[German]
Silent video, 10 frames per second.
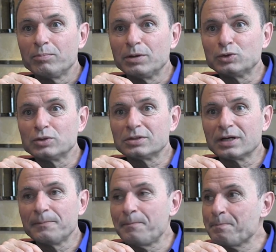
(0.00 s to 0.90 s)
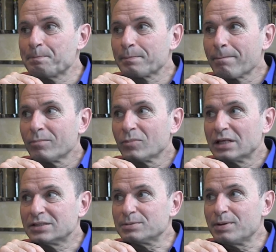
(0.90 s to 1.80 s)
Man muss sagen,
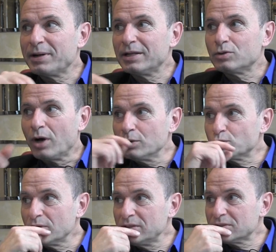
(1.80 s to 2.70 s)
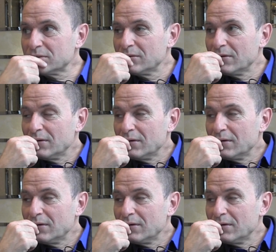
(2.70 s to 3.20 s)
selbst wenn man enttäuscht ist,